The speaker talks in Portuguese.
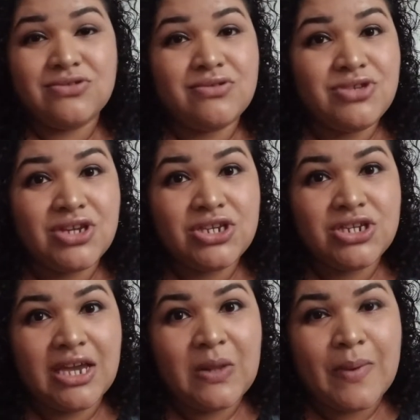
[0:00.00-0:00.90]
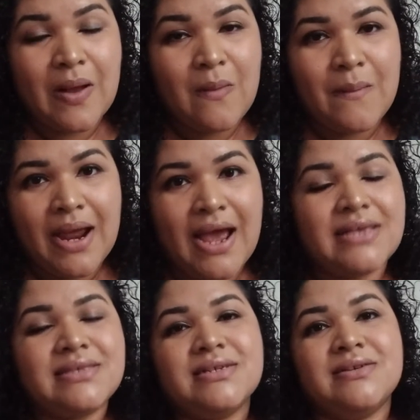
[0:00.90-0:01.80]
eu não tinha dinheiro para comprar
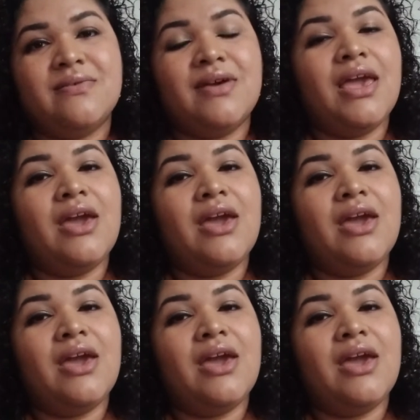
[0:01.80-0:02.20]
ração.